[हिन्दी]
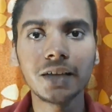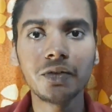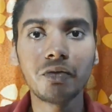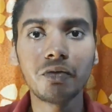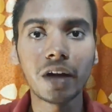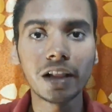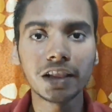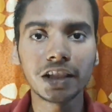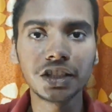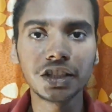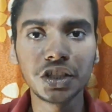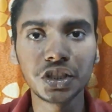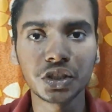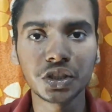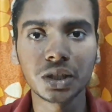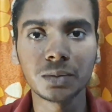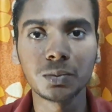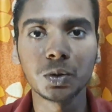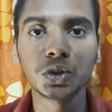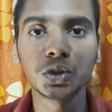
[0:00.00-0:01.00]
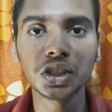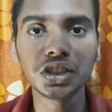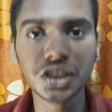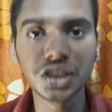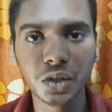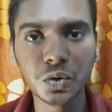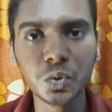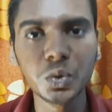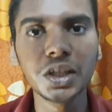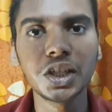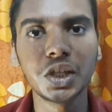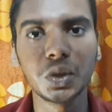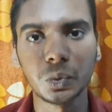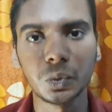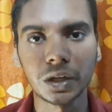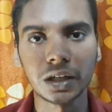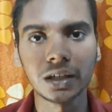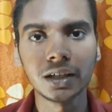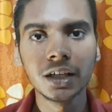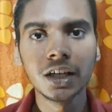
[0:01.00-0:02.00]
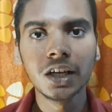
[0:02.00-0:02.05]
कि वेल्थ डिस्ट्रीब्यूशन ज़रूरी क्यों है